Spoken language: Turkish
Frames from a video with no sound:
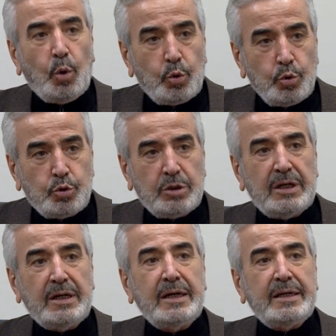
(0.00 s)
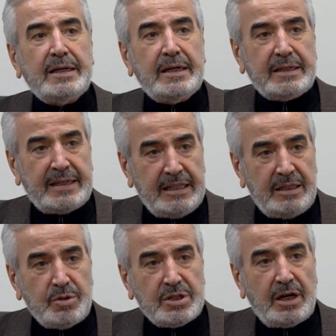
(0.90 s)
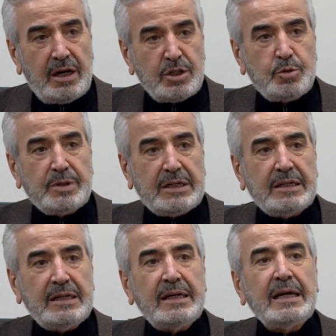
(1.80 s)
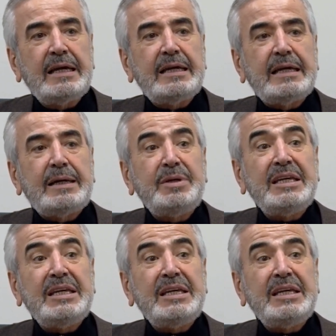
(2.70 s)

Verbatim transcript: oruçla e, kendimizi aç bırakarak e,